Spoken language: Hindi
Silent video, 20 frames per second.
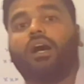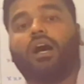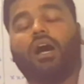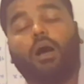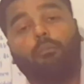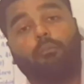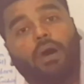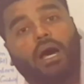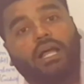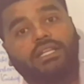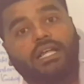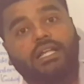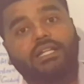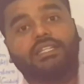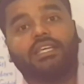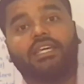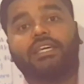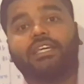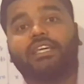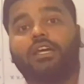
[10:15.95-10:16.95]
अब बात
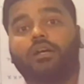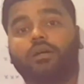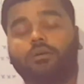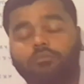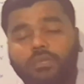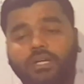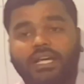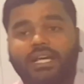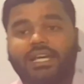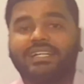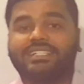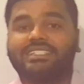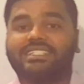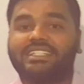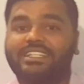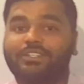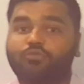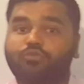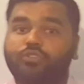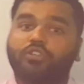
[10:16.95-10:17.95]
आती है कि हम
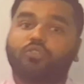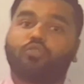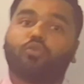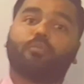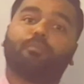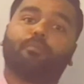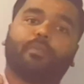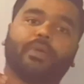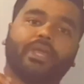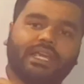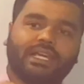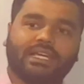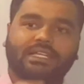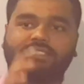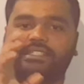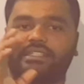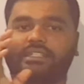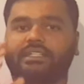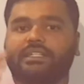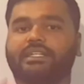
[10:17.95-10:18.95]
एग्जीक्यूटर को पे
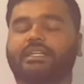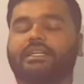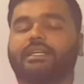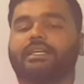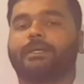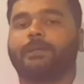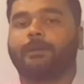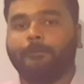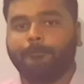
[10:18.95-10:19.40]
कैसे करेंगे